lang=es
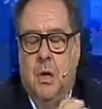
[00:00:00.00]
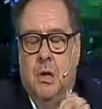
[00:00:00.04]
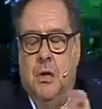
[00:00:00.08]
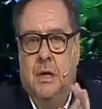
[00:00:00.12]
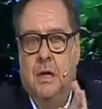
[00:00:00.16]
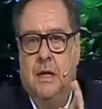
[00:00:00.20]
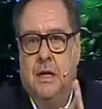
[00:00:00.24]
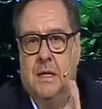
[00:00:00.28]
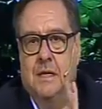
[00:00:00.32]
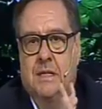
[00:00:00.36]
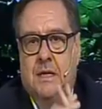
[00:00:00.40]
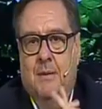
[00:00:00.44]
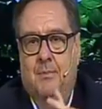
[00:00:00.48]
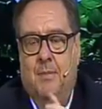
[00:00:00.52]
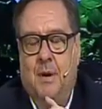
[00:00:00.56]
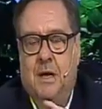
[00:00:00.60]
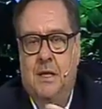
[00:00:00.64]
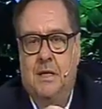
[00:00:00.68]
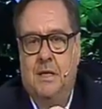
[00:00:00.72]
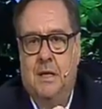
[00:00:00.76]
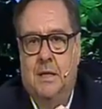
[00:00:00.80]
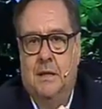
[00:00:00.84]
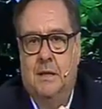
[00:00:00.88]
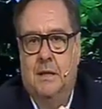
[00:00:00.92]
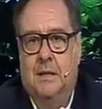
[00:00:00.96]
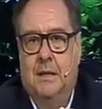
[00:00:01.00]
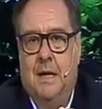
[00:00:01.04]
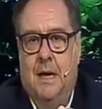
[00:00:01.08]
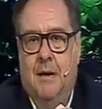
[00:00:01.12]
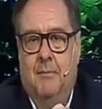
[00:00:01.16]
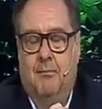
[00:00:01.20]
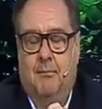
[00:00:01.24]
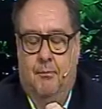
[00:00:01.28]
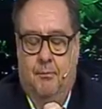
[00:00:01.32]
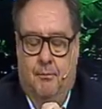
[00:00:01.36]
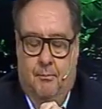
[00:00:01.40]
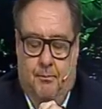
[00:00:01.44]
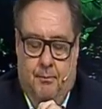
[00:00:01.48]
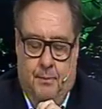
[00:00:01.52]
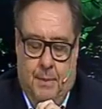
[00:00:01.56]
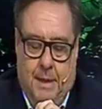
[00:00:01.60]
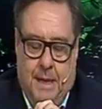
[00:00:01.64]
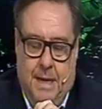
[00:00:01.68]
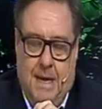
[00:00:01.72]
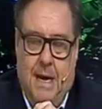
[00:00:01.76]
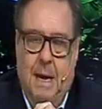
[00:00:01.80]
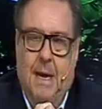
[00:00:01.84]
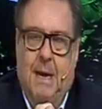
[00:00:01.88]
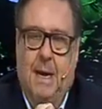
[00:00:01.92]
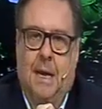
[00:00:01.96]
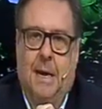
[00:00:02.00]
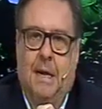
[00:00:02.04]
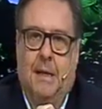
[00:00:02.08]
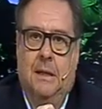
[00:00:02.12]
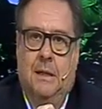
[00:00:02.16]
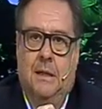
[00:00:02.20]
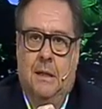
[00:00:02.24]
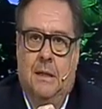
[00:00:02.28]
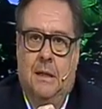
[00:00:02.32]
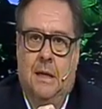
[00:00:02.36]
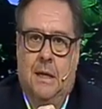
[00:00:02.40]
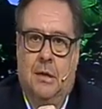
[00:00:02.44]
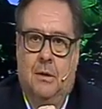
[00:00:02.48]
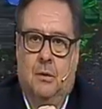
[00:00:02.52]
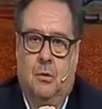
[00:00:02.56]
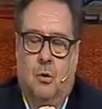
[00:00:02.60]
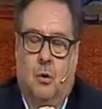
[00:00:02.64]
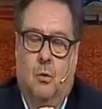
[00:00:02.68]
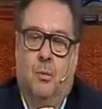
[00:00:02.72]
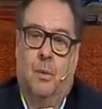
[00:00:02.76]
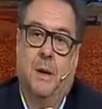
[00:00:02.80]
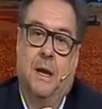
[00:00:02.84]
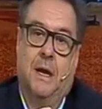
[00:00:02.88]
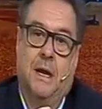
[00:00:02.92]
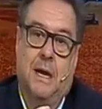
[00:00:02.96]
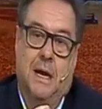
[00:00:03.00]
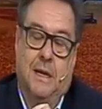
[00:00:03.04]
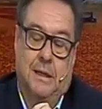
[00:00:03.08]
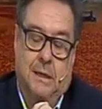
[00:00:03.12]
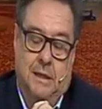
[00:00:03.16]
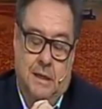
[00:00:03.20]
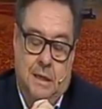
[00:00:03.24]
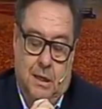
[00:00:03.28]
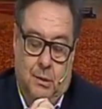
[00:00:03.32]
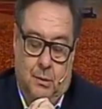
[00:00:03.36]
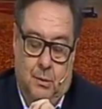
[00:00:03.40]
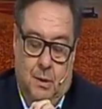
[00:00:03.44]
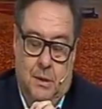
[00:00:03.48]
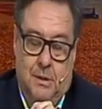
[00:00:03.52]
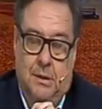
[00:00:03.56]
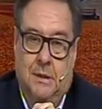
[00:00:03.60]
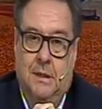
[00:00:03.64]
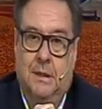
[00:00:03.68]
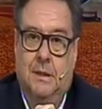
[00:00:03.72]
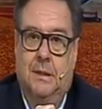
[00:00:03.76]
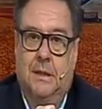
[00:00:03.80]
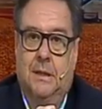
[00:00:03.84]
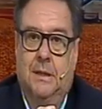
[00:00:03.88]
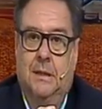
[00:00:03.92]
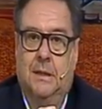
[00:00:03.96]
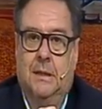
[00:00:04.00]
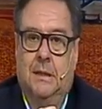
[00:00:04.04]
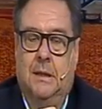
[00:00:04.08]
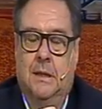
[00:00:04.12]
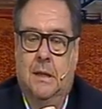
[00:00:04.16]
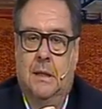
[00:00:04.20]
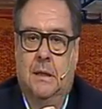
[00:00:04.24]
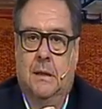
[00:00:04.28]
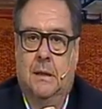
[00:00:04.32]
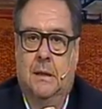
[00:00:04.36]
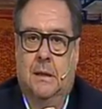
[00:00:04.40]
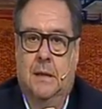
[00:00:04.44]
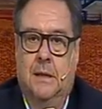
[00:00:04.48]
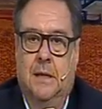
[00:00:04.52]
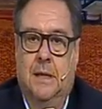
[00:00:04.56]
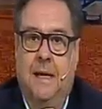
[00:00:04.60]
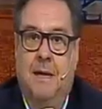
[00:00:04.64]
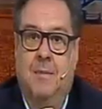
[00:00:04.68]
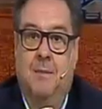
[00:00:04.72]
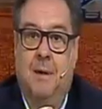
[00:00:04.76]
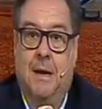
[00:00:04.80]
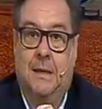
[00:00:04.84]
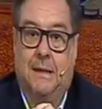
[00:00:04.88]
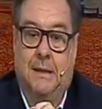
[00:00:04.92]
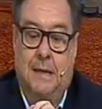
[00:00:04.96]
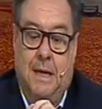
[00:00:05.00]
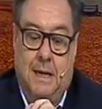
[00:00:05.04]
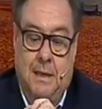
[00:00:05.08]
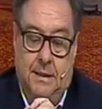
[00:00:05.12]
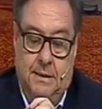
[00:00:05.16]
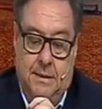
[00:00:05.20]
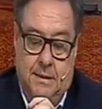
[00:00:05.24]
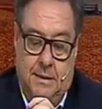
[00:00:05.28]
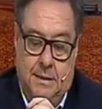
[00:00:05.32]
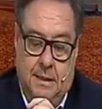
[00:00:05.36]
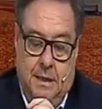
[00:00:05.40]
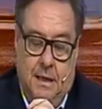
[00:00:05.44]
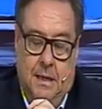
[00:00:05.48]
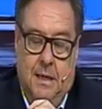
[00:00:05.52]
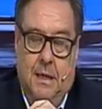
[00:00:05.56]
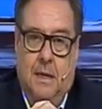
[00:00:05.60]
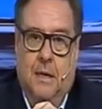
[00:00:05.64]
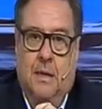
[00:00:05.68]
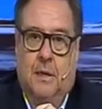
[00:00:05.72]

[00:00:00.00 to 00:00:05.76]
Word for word: y que se presenta para candidato o precandidato a intendente de La Matanza,